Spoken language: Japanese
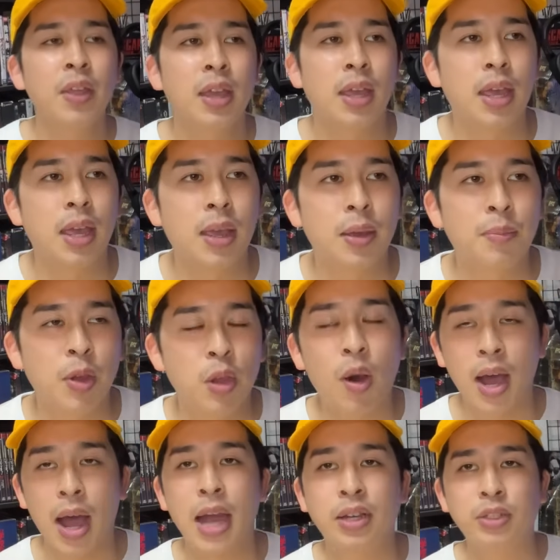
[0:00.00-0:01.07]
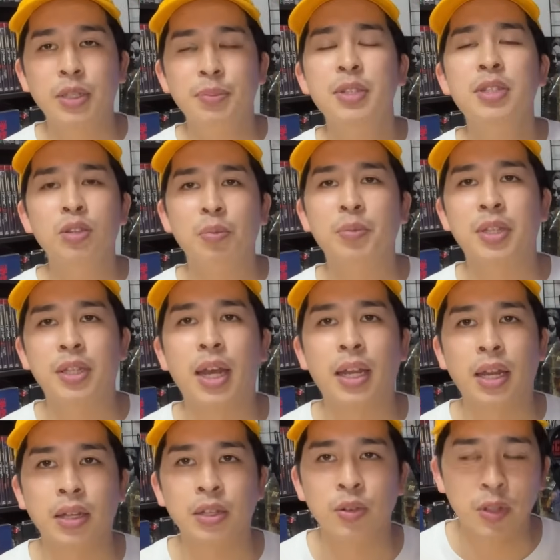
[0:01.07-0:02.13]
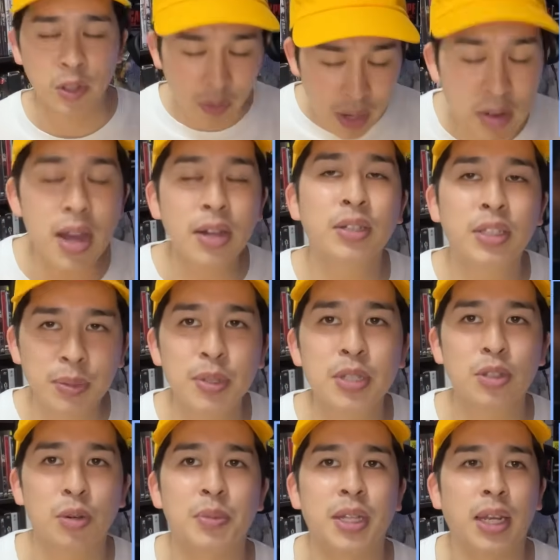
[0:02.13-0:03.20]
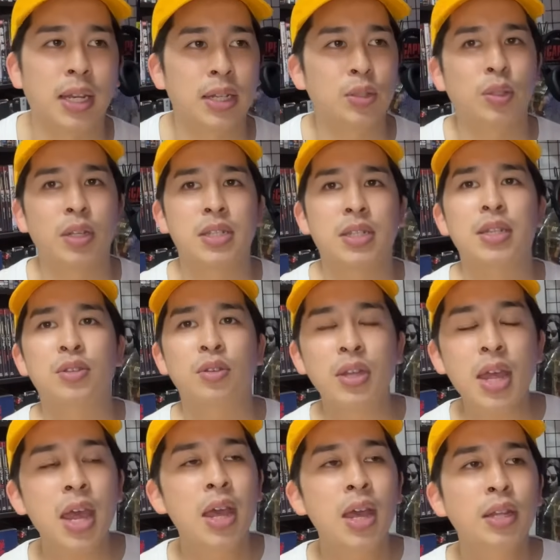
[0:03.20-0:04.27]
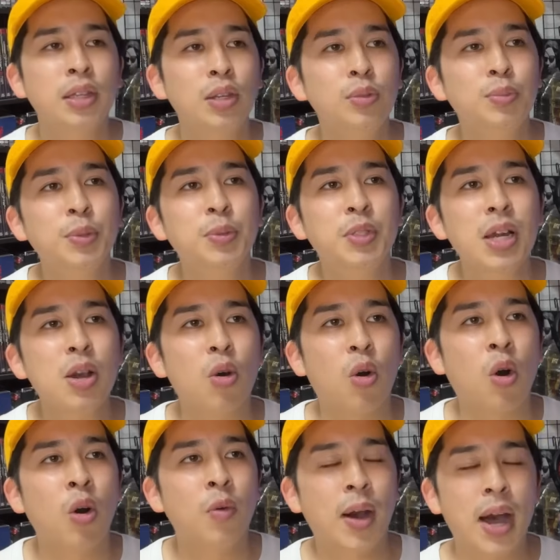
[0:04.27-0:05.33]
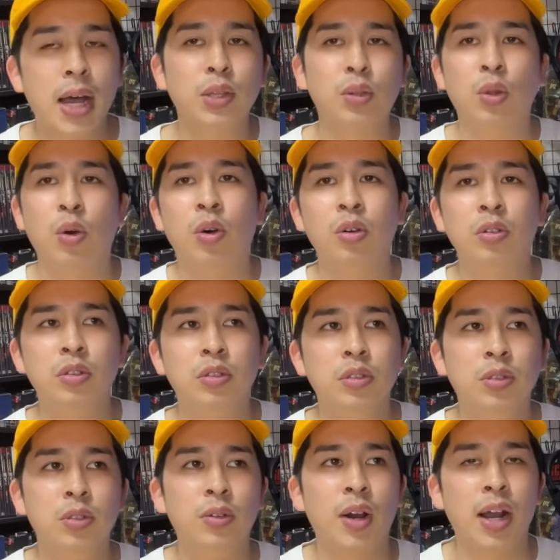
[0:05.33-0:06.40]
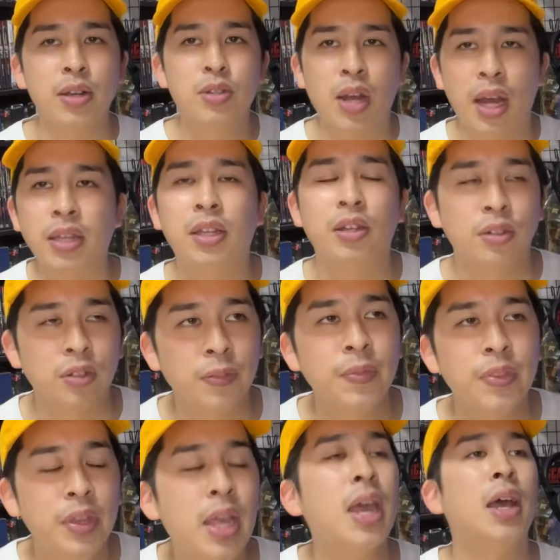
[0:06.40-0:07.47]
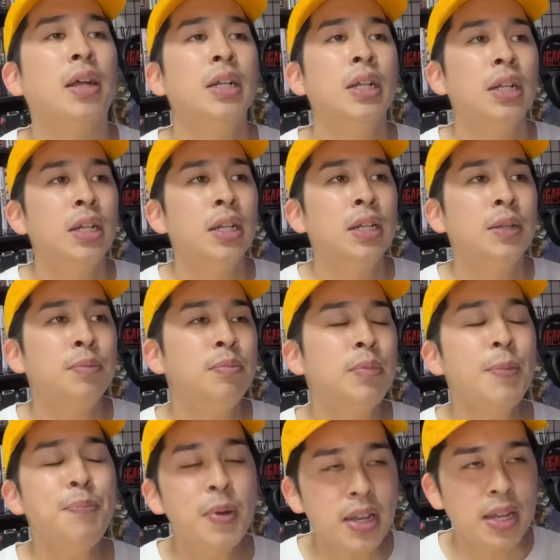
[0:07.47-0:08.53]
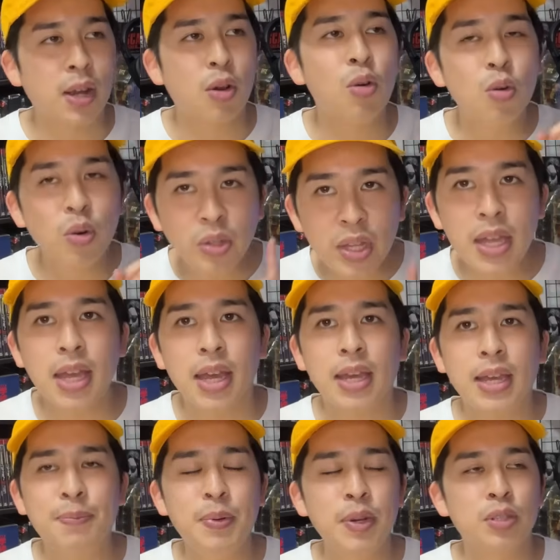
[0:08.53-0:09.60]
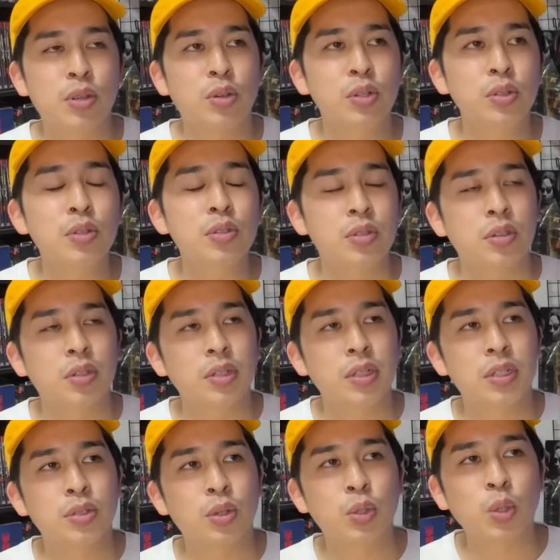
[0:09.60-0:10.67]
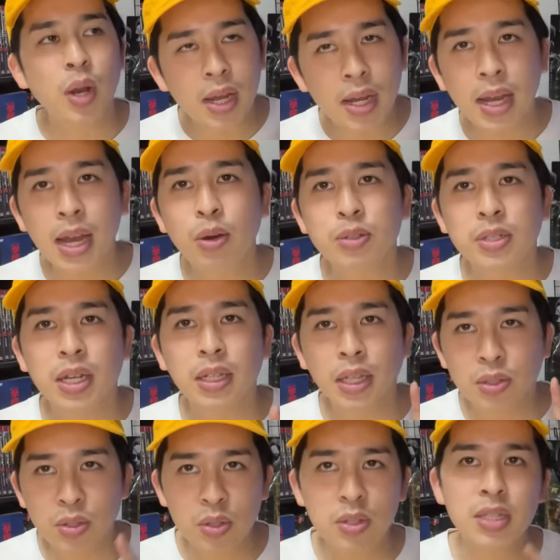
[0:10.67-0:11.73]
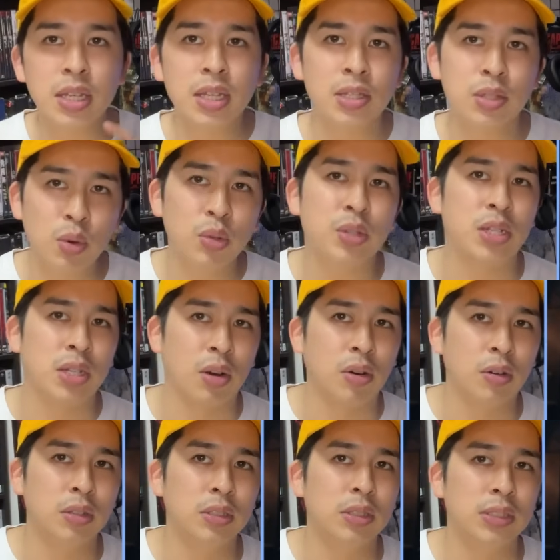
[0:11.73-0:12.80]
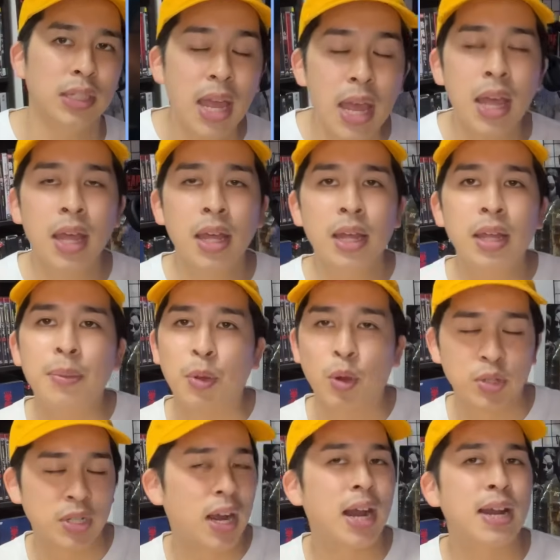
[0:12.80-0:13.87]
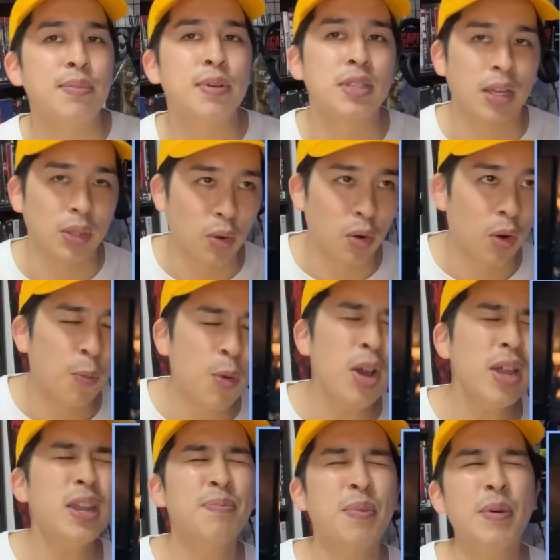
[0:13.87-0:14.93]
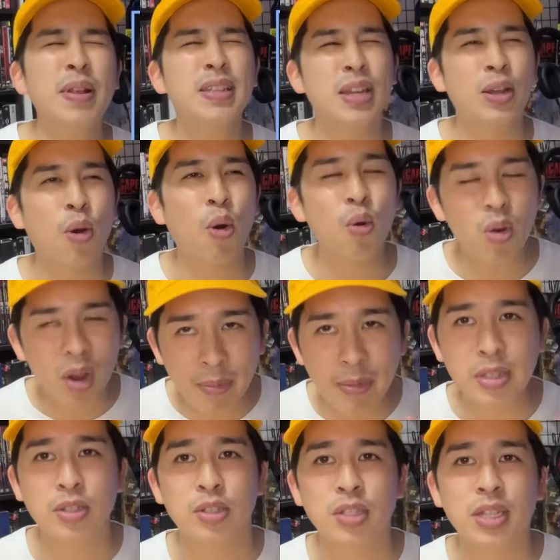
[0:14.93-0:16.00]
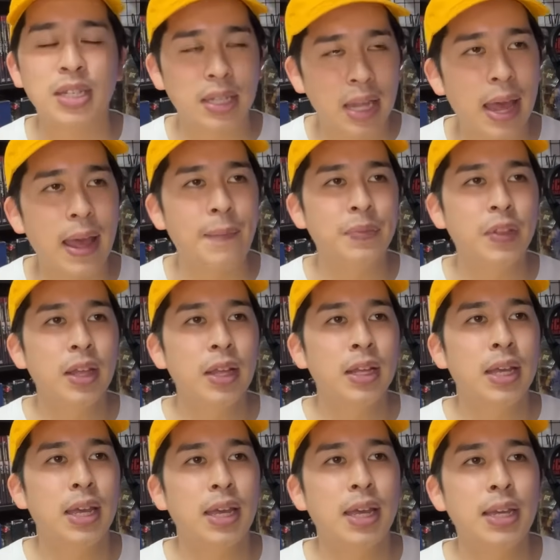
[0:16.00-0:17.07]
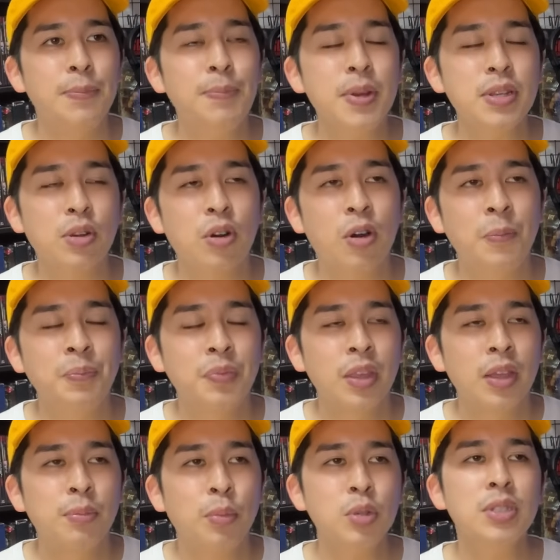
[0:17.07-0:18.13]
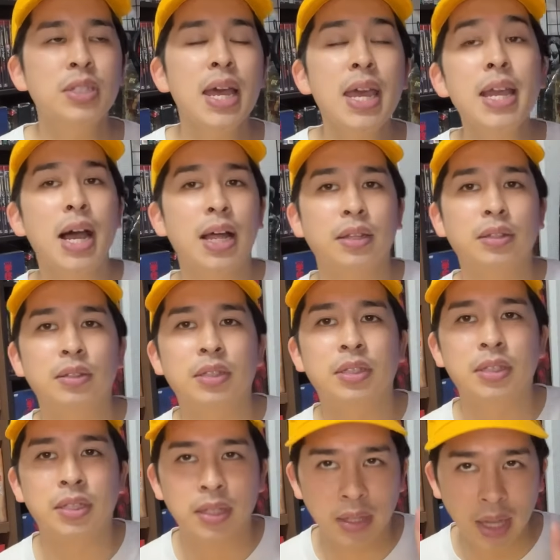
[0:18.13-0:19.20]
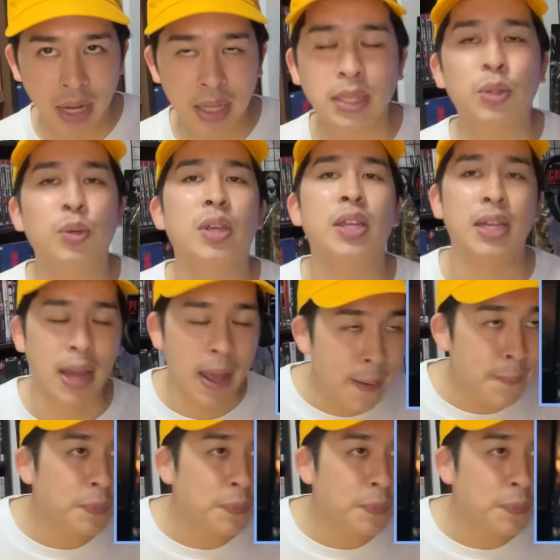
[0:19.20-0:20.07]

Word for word: えー、まあ、要はアクティビストみたいな、いわゆるアクティビストみたいな人たちですよね。っていう部分がこう、バーっと、分かりやすく入ってくる。で、やっぱりね、ここで、やっぱりその一つ、そのトラッカーを使った追跡装置の、ね、描写がありますけど、僕はね、やっぱまずね、ここがまず好きで、えー、やっぱりその、モンスター映画ってなった時にね、